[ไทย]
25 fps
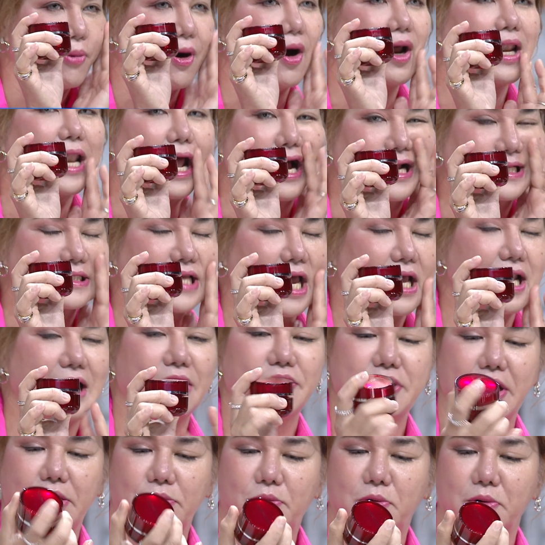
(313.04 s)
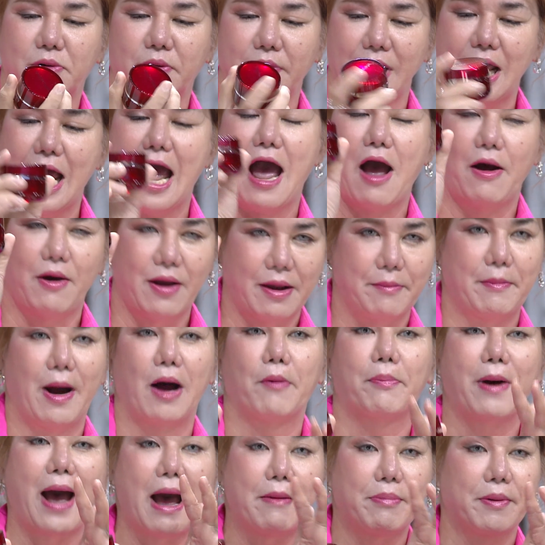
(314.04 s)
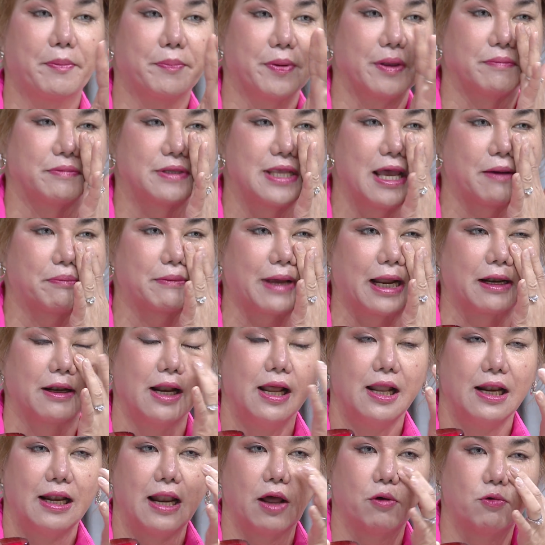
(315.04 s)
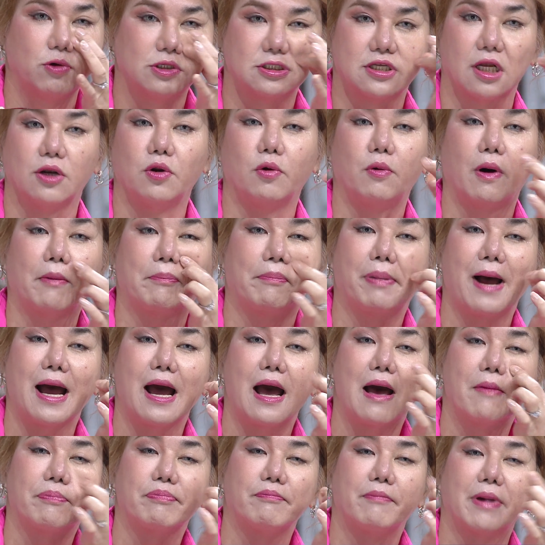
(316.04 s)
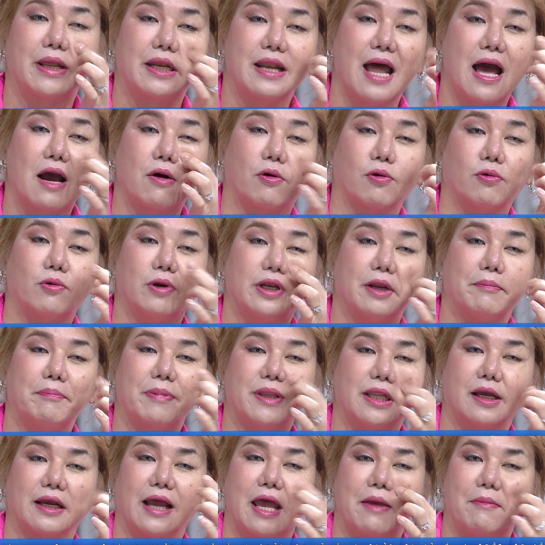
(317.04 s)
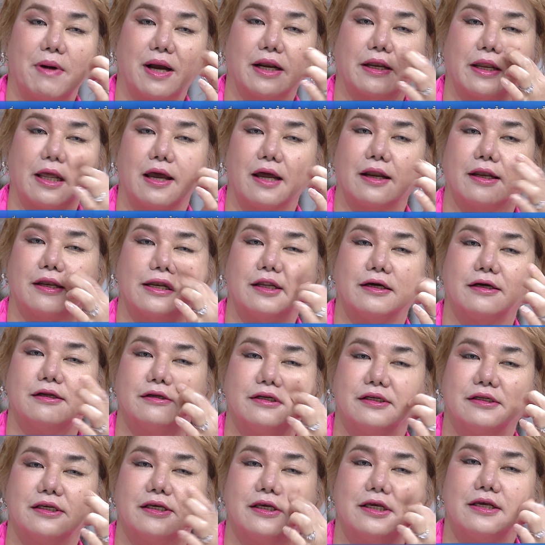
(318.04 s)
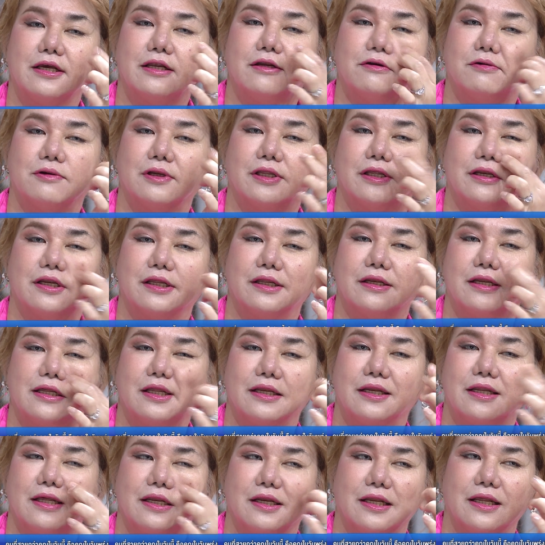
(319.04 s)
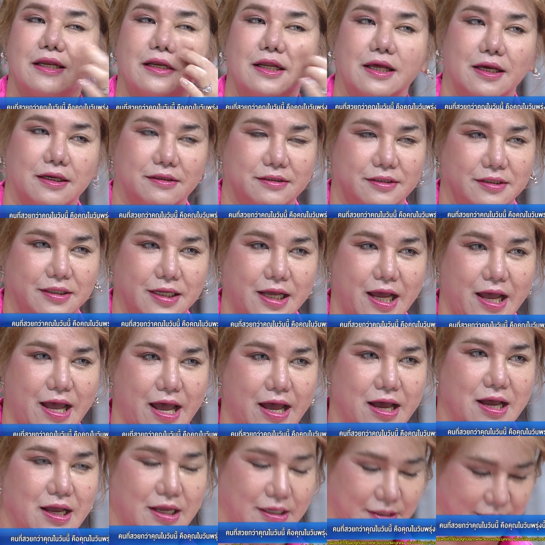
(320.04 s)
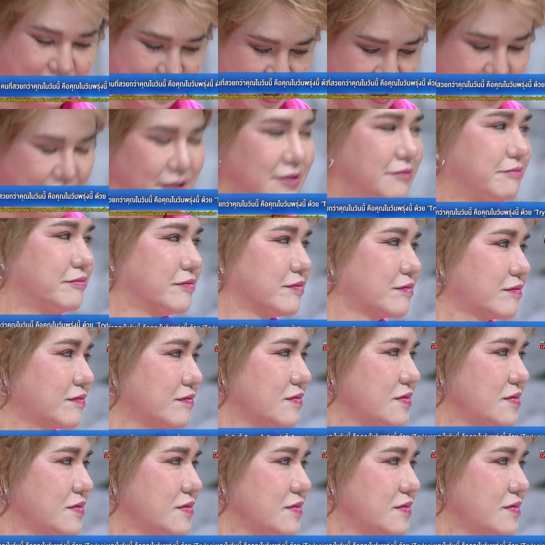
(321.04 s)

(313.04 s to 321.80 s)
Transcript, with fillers: พอหลังใช้แล้วเนี่ย คุณอ่ะ มาเอาภาพมาเปรียบเทียบกัน แล้วคุณจะรู้ว่าภาพใบหน้าของคุณนี่เป็นยังไงบ้างเนี่ย ดึงนี้ดูดึงนี้นี่เด้งนี่เด้งมากจริงๆเนาะ